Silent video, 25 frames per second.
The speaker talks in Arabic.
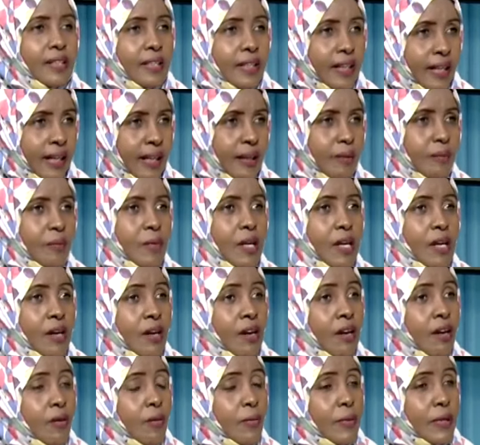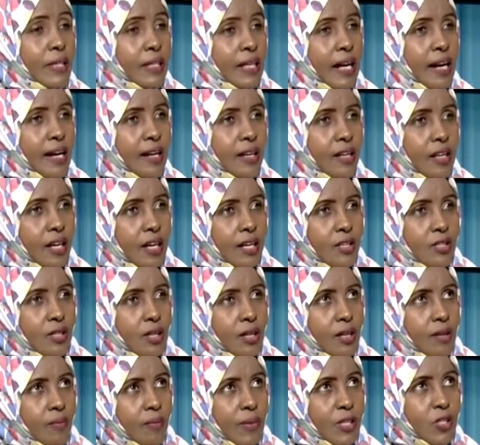نعم وبالتالي
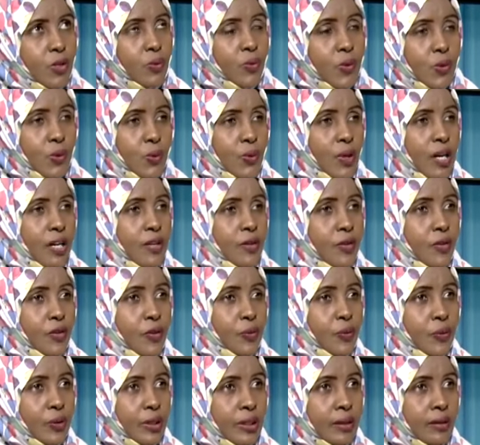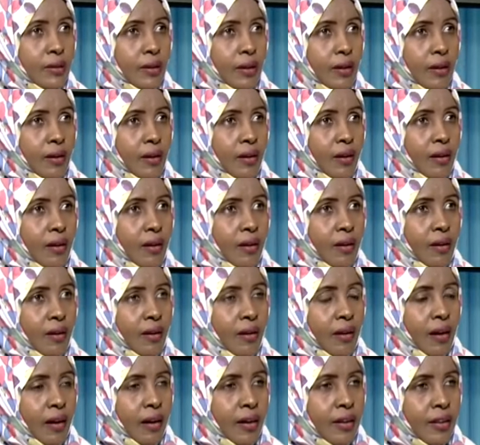مصر والسودان يريدون
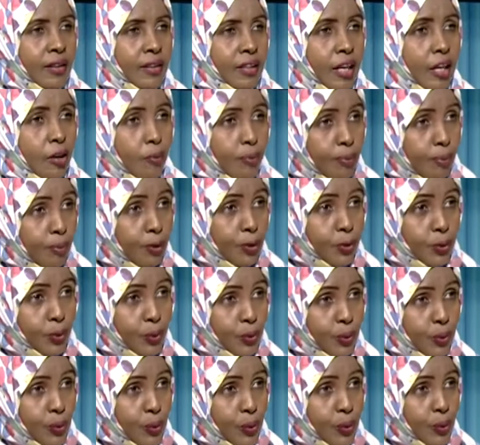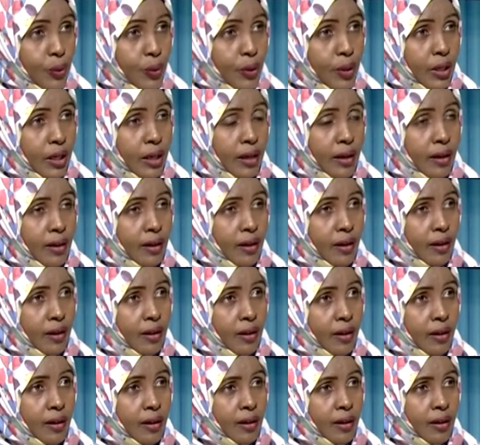آه، أن يربطوا
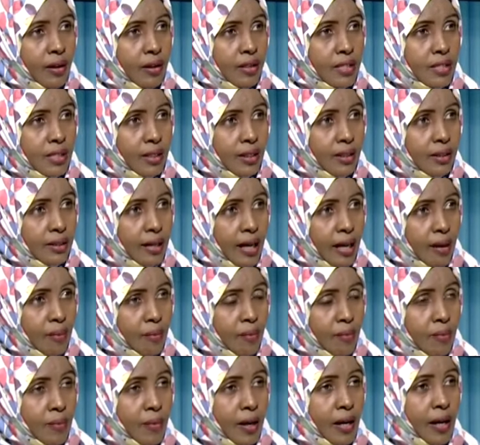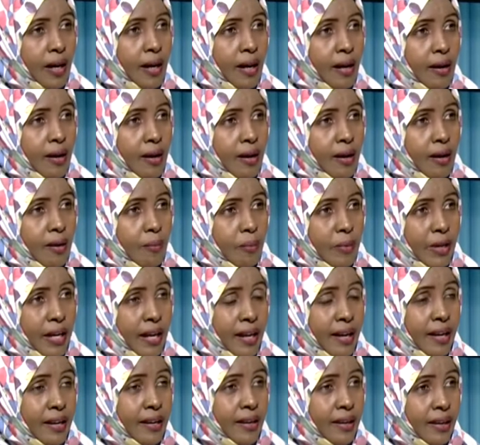آه، استخدام
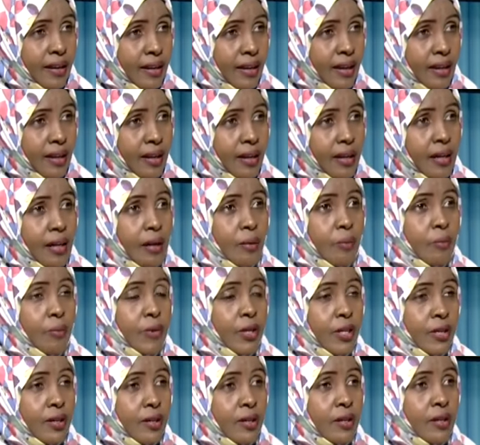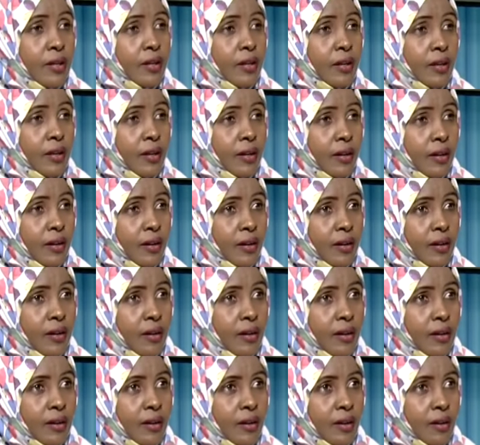مياه النيل
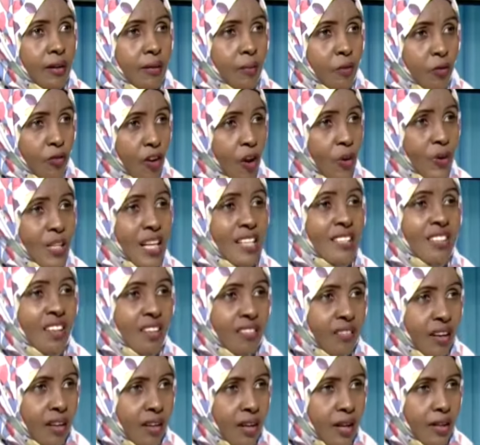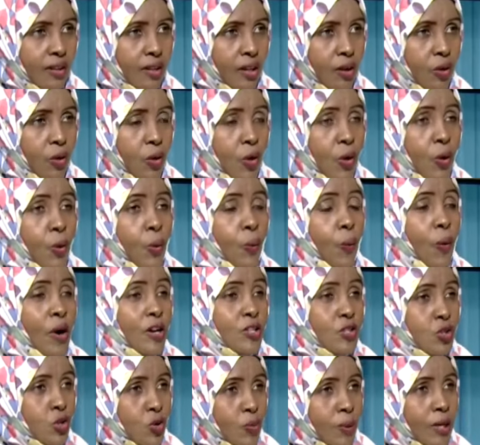بمفاوضات آه، سد النهضة
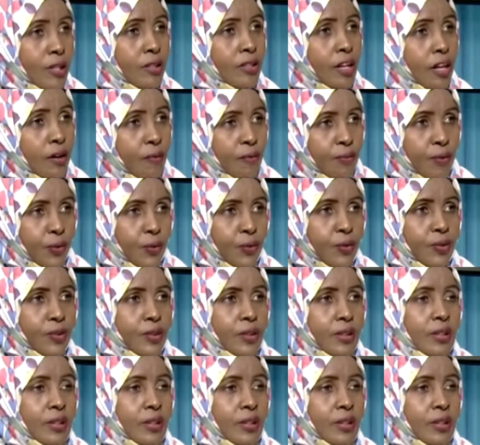وأثيوبيا ترفض